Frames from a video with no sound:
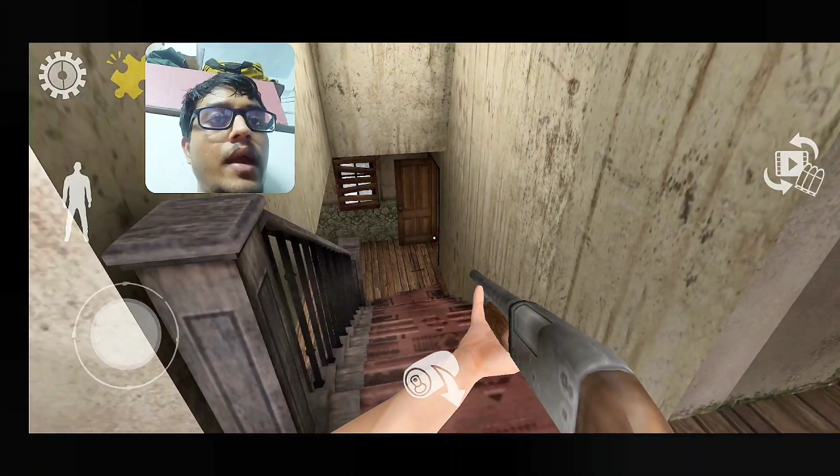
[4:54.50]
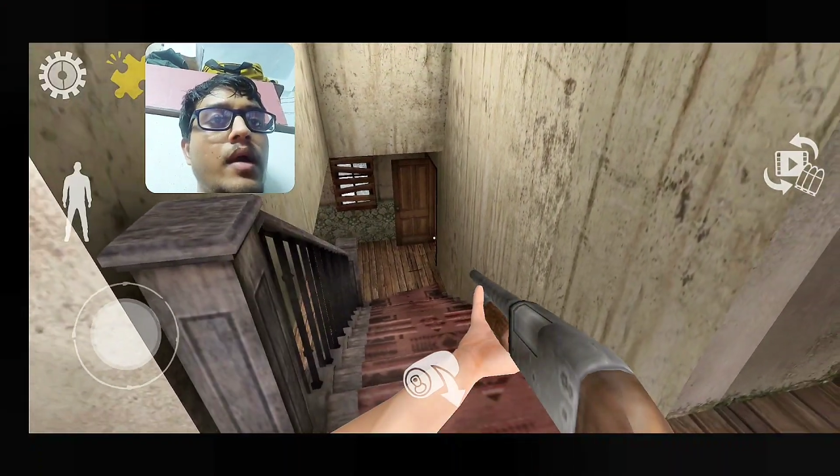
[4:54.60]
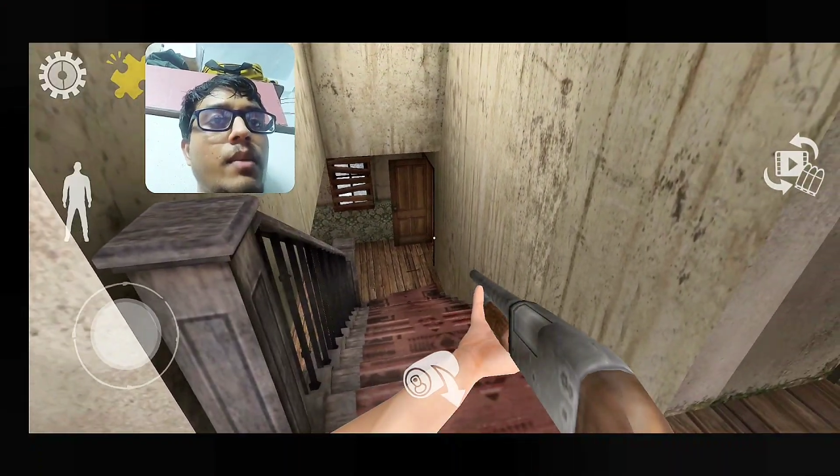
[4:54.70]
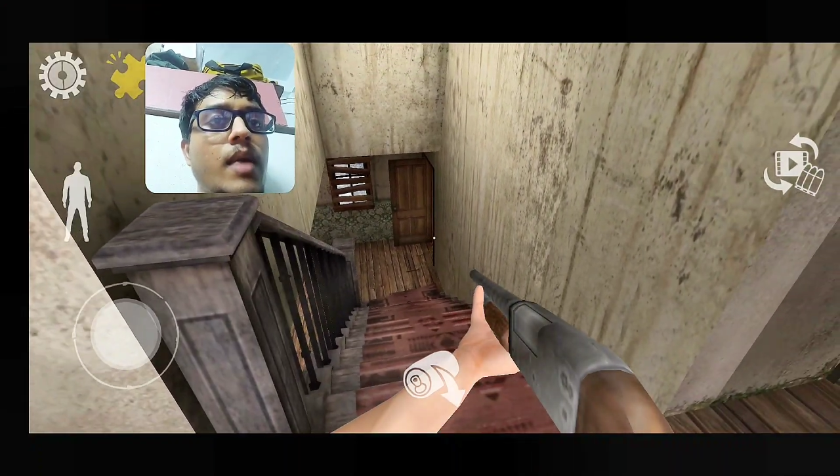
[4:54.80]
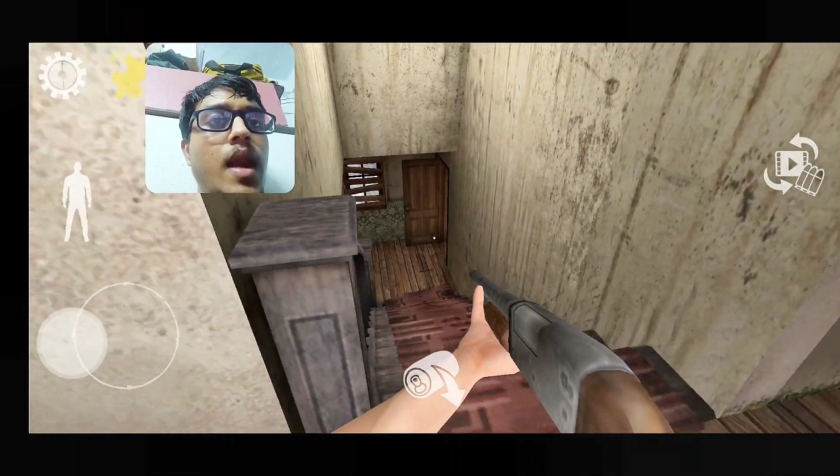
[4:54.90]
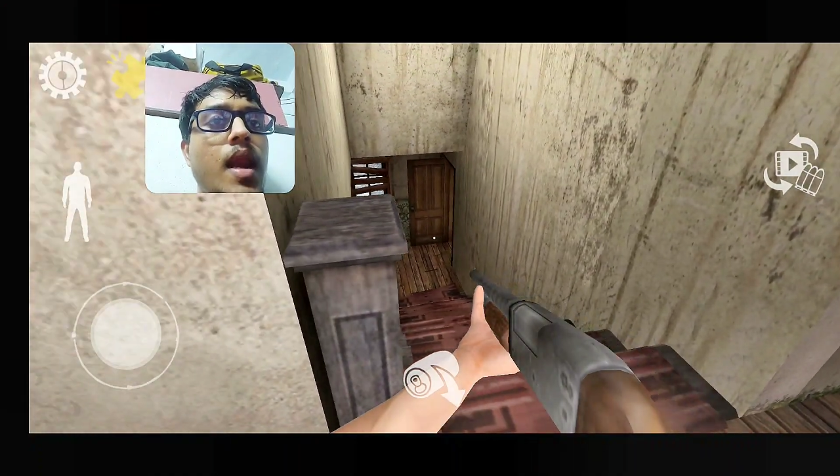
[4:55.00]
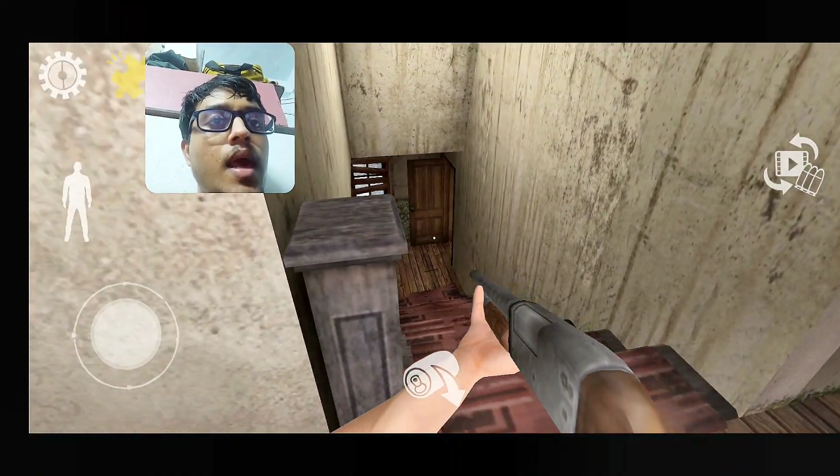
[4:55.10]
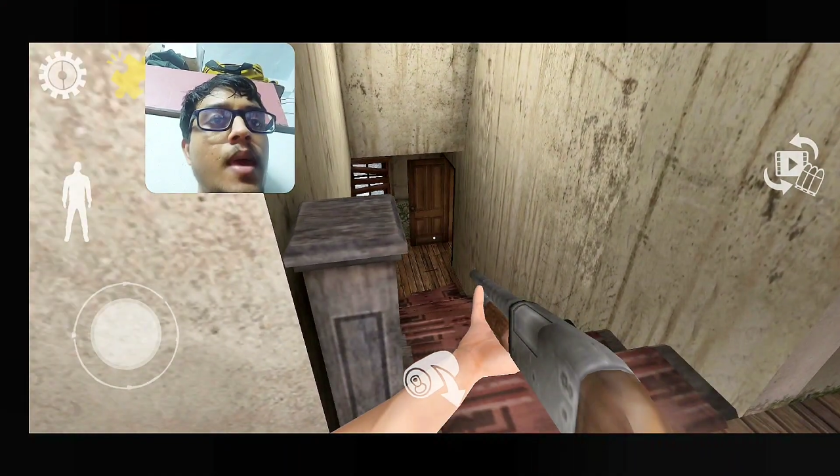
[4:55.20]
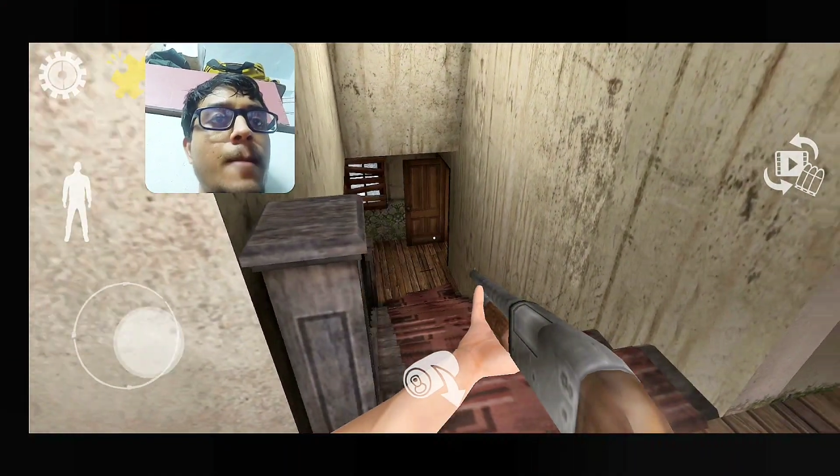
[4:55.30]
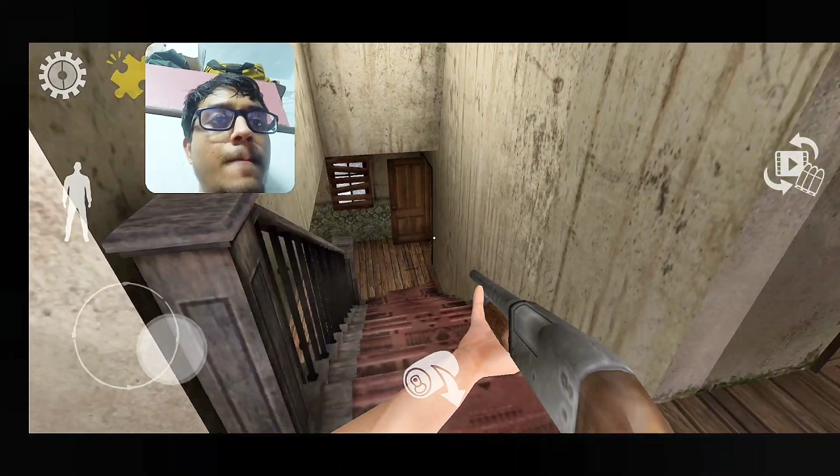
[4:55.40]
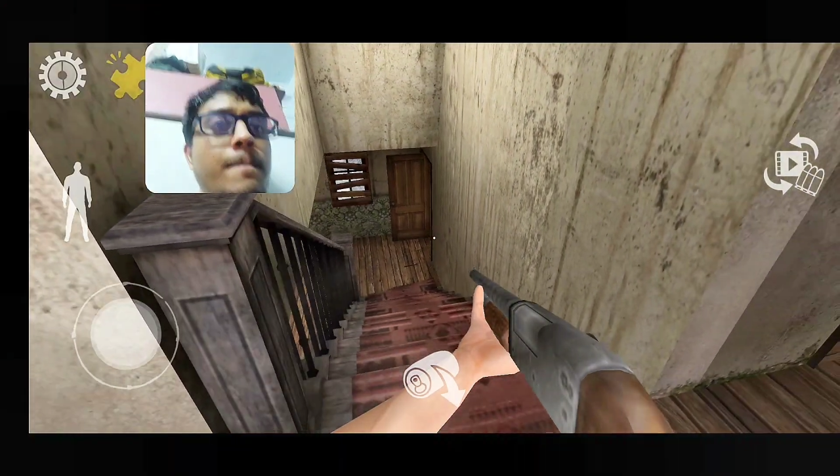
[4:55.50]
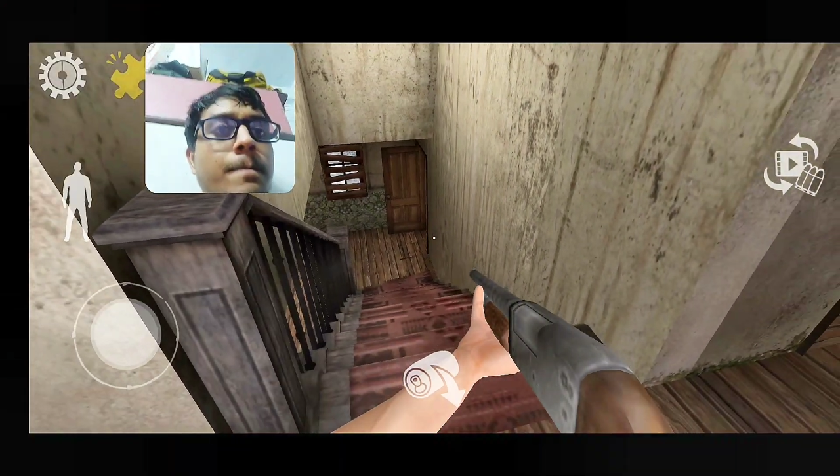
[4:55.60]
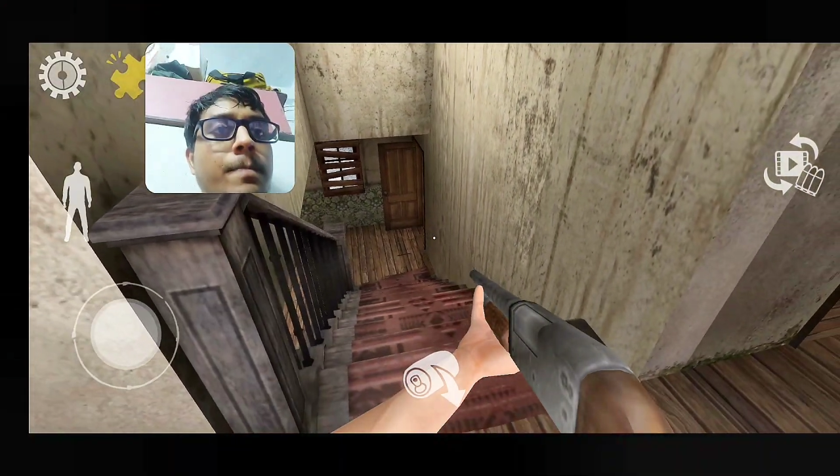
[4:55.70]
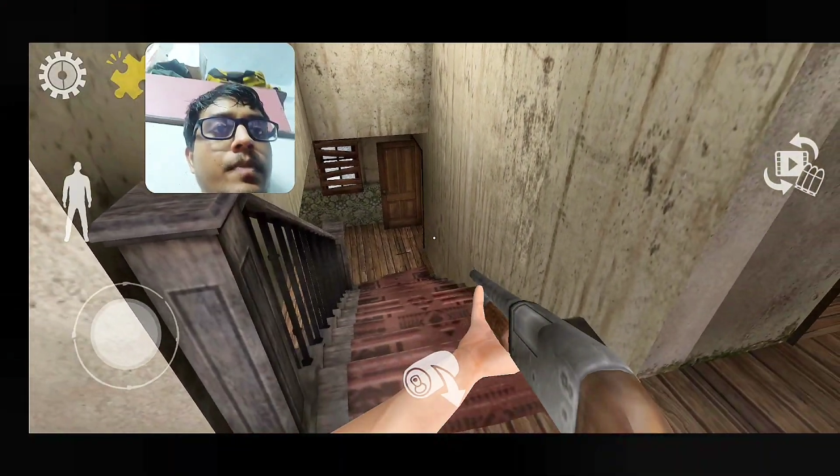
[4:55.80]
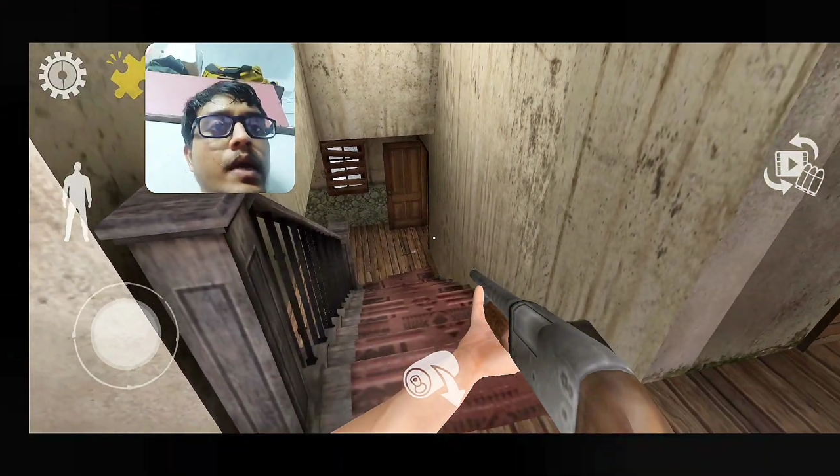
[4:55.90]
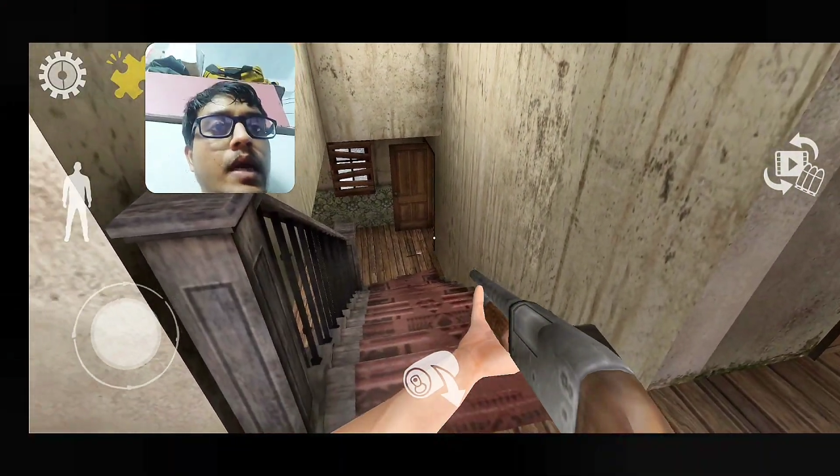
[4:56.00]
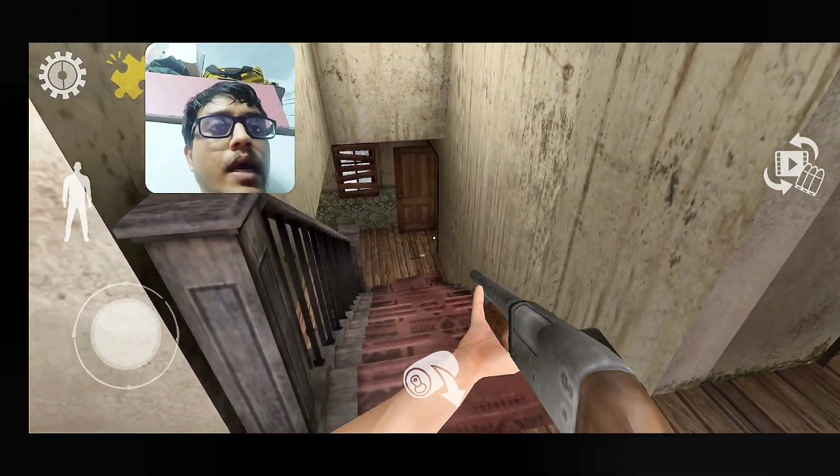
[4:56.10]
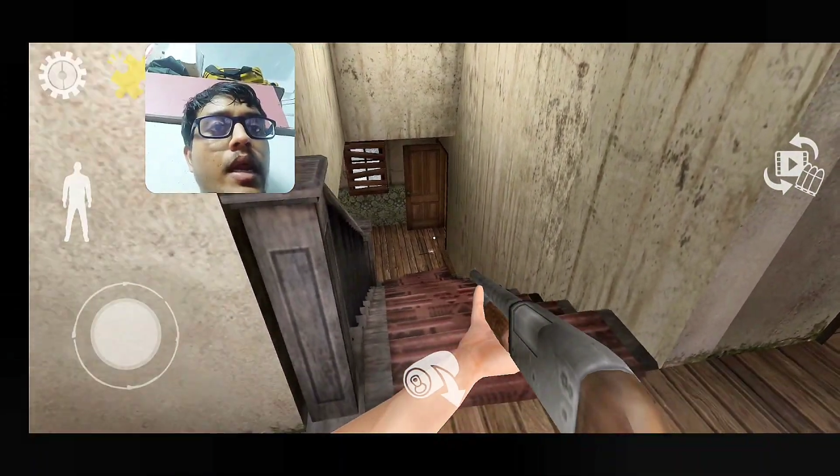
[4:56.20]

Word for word: రా ఎలా